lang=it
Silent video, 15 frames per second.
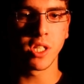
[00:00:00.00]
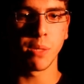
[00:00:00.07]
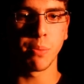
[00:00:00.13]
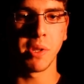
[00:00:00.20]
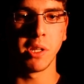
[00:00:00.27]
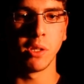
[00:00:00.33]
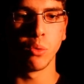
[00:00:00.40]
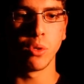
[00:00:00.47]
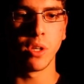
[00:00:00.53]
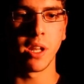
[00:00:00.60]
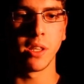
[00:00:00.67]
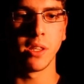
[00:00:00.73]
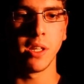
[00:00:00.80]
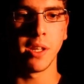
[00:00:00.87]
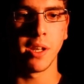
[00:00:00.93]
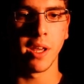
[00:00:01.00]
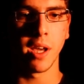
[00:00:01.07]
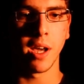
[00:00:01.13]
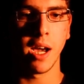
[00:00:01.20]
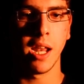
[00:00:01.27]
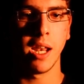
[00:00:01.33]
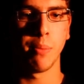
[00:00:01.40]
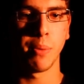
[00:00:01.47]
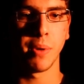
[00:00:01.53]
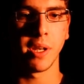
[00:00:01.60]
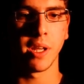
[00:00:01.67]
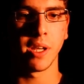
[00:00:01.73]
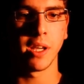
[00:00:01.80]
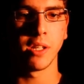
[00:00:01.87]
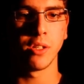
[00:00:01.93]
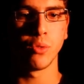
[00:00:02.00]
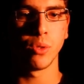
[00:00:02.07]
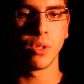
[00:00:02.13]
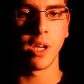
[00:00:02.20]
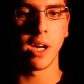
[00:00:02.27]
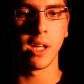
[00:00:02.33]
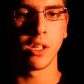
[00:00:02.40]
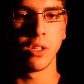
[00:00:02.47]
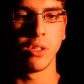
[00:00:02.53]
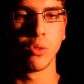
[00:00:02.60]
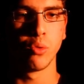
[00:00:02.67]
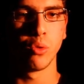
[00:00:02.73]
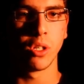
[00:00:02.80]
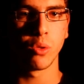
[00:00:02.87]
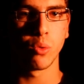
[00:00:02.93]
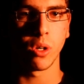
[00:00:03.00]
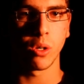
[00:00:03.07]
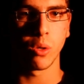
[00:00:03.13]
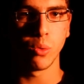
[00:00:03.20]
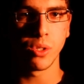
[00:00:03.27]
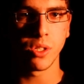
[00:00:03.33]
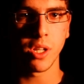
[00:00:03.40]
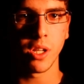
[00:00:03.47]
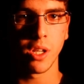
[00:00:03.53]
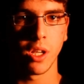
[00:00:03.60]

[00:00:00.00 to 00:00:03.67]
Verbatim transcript: forse per indugiar dire alla pena che è giudicata in sulle tue